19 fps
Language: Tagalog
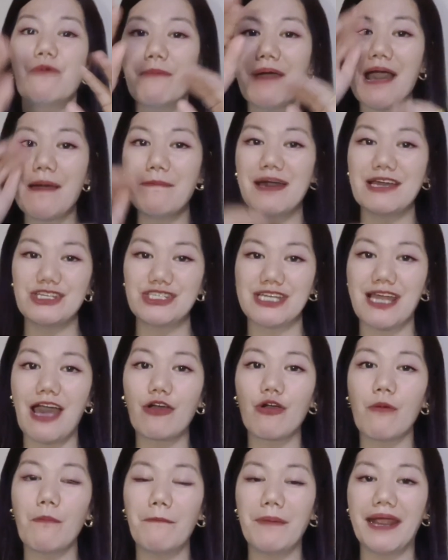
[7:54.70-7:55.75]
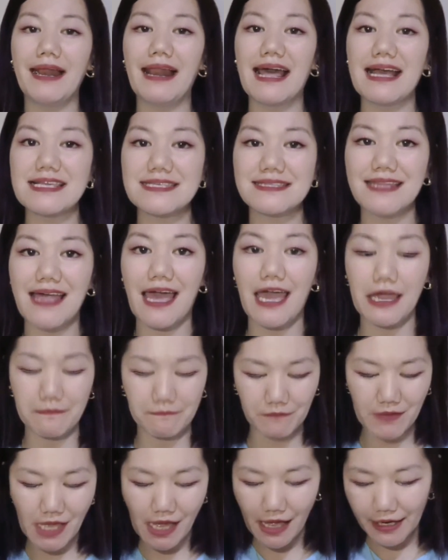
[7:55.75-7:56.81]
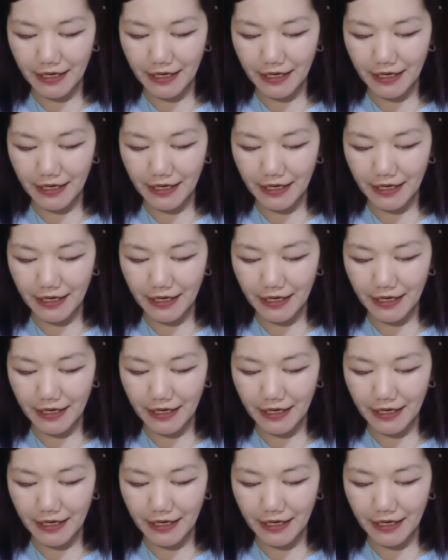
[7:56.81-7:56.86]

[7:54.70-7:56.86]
Bumaba siya compare last time